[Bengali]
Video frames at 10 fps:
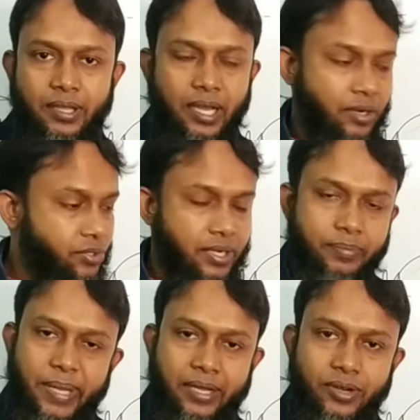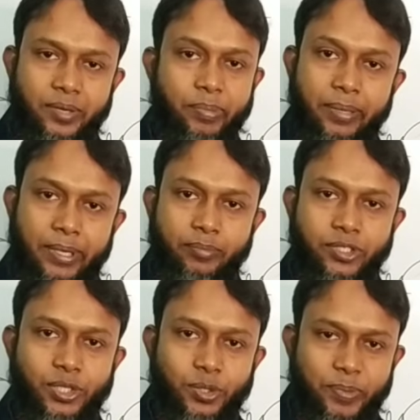আলোচনার ব্যাক করেন প্লেব্যাক
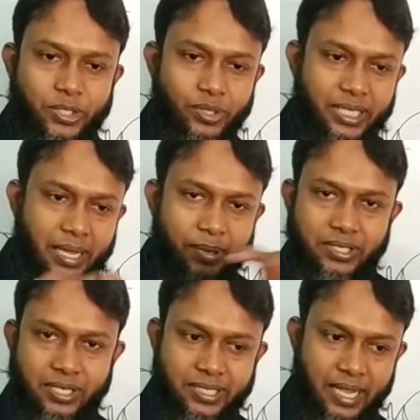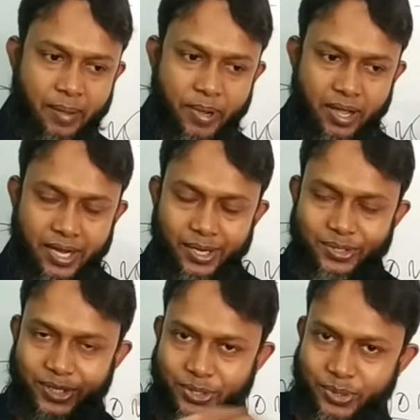বোঝেন তো পেছন থেকে আবার যান যে আবার
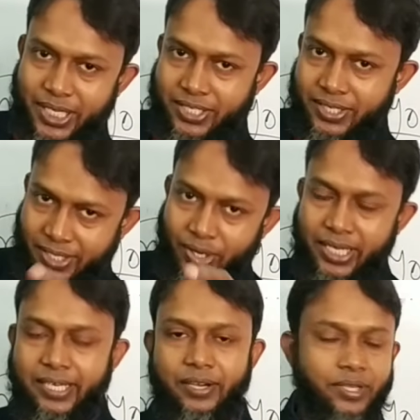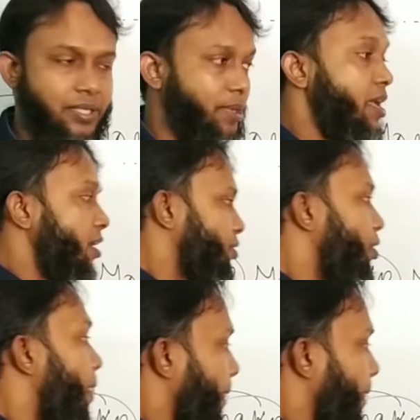আলোচনা শুনে আছেন তাহলে ক্লিয়ার হয়ে যাবে সো